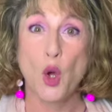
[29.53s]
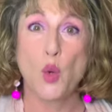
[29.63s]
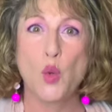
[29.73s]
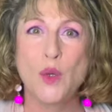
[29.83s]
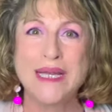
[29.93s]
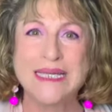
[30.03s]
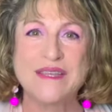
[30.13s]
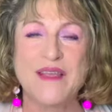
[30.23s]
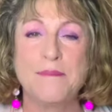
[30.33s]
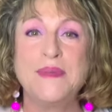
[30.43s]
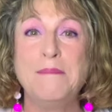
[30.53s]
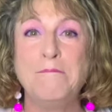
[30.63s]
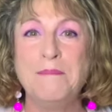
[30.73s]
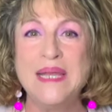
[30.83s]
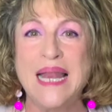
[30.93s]
Oui les amis,
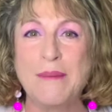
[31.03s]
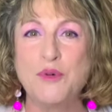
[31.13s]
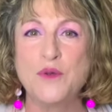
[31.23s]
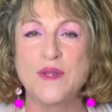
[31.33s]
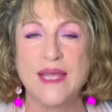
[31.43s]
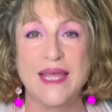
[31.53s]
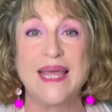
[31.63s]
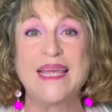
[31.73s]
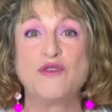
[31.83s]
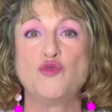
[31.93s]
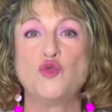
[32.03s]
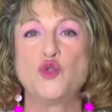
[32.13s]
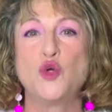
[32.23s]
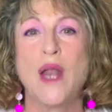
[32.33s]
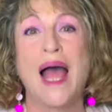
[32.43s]
mille abonnés et tout
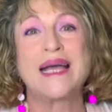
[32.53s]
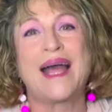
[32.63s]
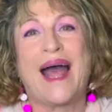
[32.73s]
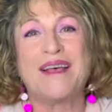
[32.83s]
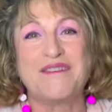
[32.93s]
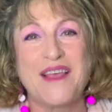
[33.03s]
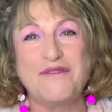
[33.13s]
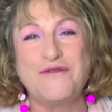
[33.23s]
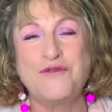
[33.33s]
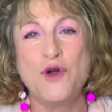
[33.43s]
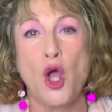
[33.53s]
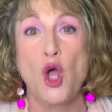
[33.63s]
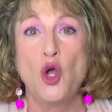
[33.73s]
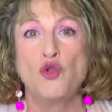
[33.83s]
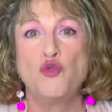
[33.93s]
cela grâce à vous.
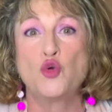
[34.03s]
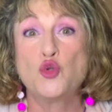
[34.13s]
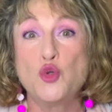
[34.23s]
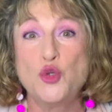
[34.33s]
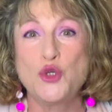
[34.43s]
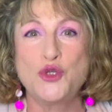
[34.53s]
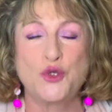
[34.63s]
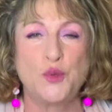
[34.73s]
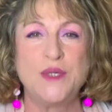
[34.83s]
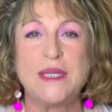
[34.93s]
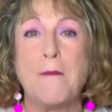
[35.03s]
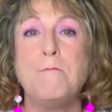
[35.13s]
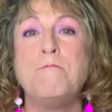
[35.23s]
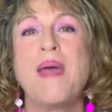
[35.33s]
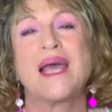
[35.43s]
Donc tout de suite,
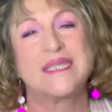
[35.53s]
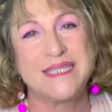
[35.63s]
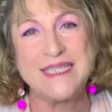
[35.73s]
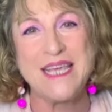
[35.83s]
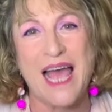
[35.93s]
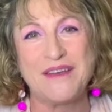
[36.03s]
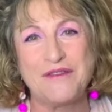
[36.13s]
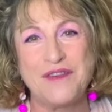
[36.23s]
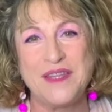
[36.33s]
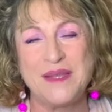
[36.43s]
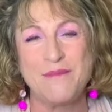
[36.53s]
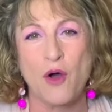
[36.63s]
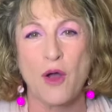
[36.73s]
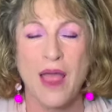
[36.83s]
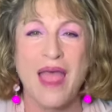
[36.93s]
merci
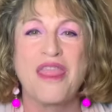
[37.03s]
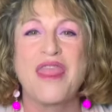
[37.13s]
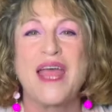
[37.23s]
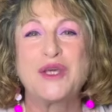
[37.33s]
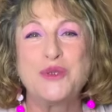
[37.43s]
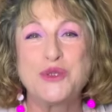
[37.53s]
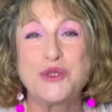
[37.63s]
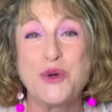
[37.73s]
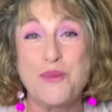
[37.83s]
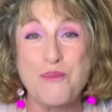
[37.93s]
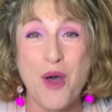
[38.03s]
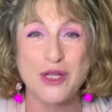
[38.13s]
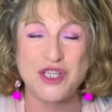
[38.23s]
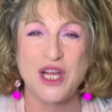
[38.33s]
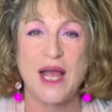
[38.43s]
infiniment. Thank you so
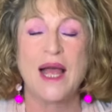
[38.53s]
much.